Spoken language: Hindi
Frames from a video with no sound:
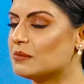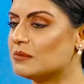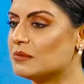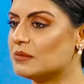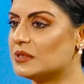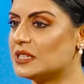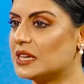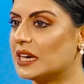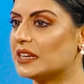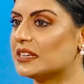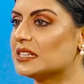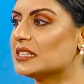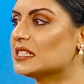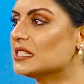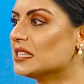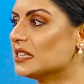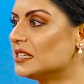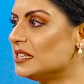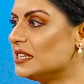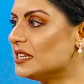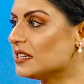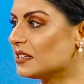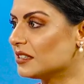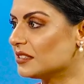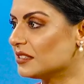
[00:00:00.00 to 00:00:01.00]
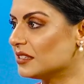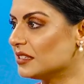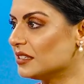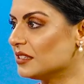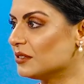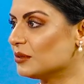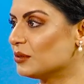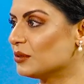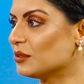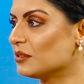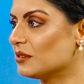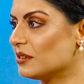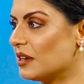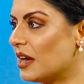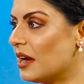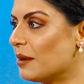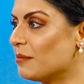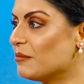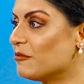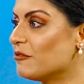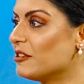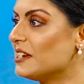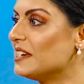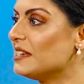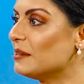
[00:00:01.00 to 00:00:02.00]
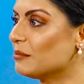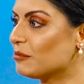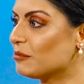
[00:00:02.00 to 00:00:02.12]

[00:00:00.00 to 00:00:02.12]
ज़्यादा स्टडी करते हैं और आई एम रियली